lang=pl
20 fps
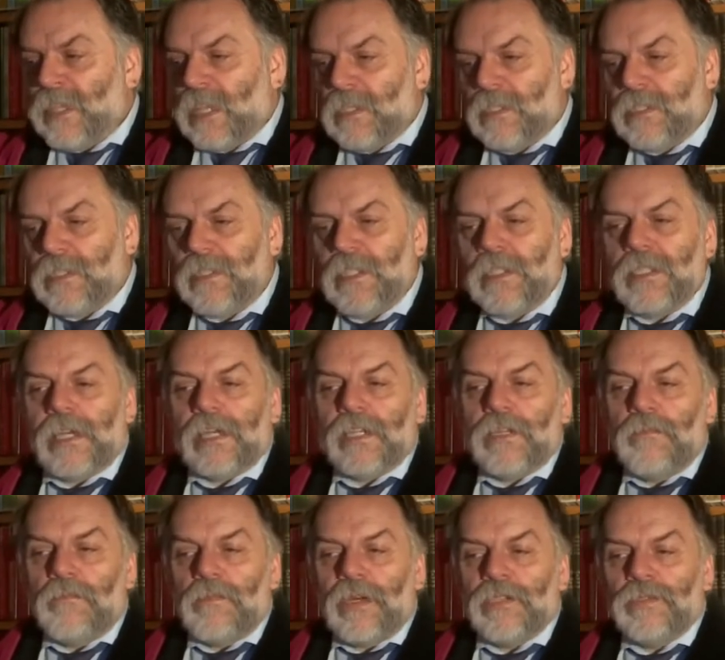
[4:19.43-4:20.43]
z
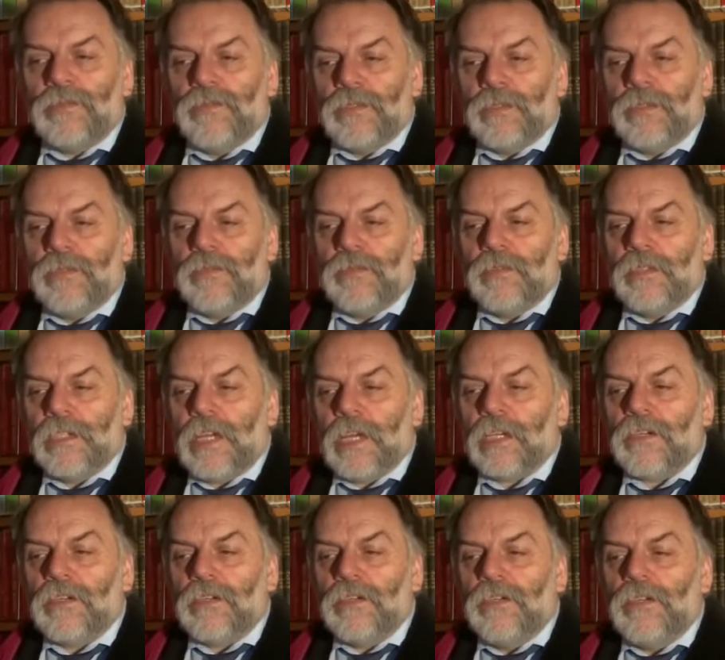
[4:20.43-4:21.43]
Cezarym Pazurą
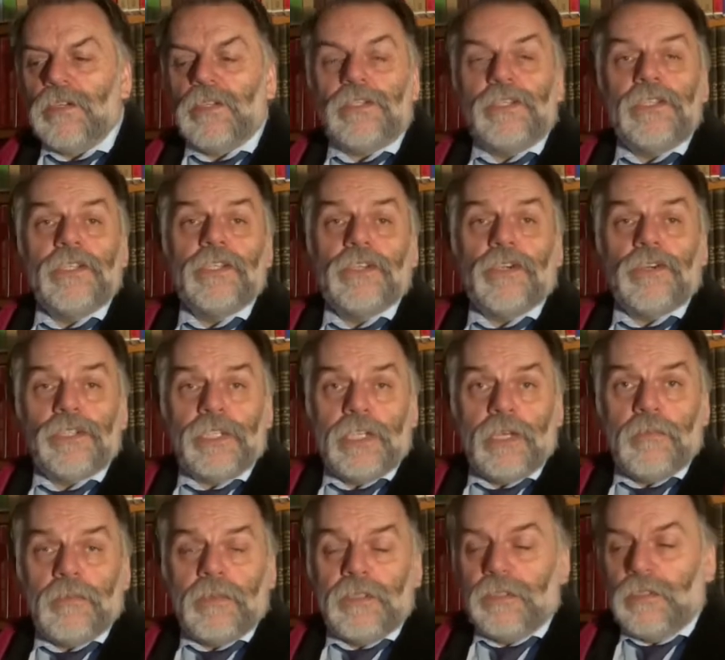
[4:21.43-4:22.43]
jako
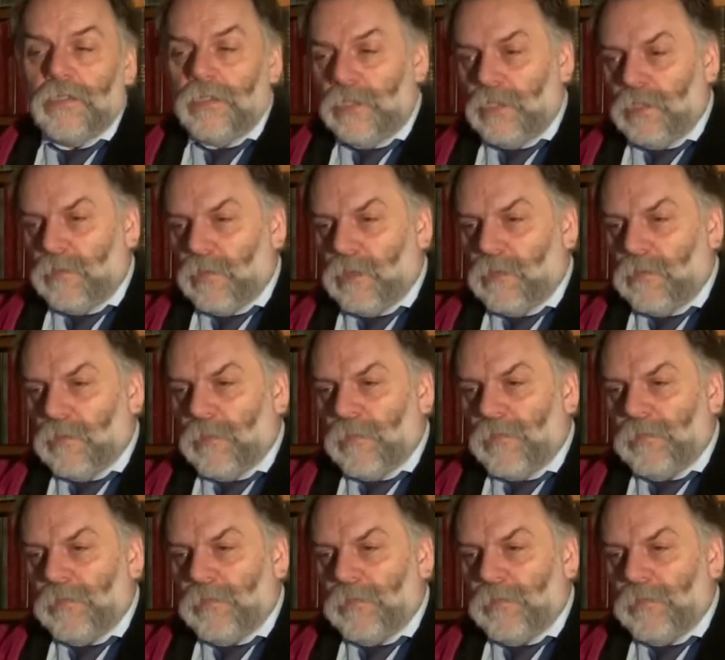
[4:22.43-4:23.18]
Nikosiem Dyzmą